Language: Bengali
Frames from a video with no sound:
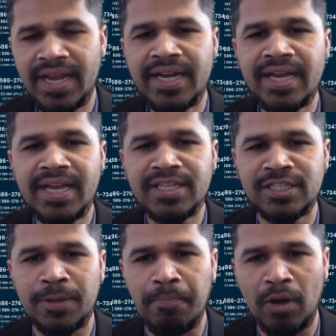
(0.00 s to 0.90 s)
এটাকে
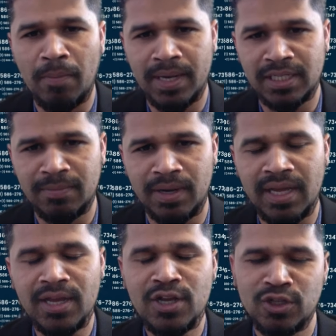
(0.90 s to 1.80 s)
সিম্পল ভাষা
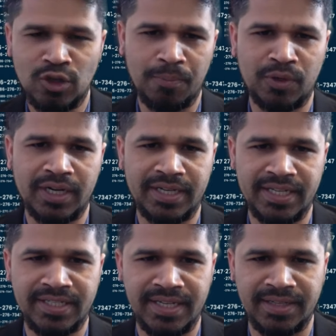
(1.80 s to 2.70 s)
বলে সফটওয়্যার
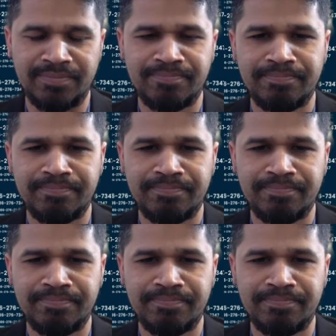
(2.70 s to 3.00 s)
টেস্টিং